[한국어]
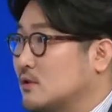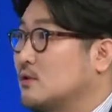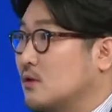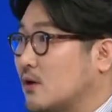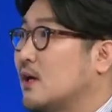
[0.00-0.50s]

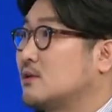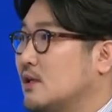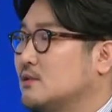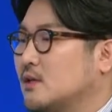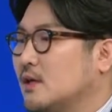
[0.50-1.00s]
그런 역할을
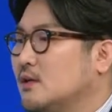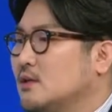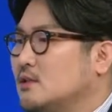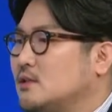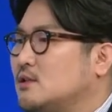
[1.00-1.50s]
하는 게
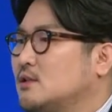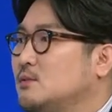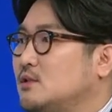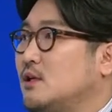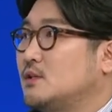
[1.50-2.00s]
지금
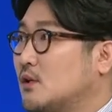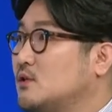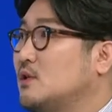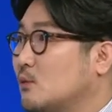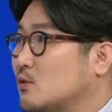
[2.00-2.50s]
시대의
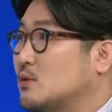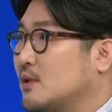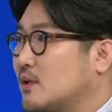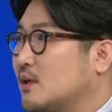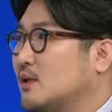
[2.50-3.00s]
청년의
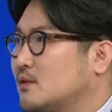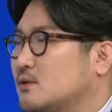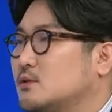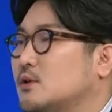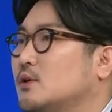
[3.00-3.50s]
모습이라 생각이
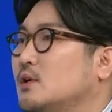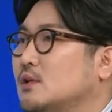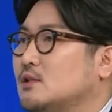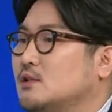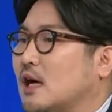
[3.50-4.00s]
들었어요.
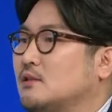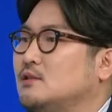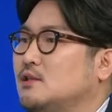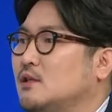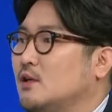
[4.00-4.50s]
그
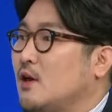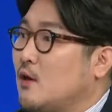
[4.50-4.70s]
하는 일이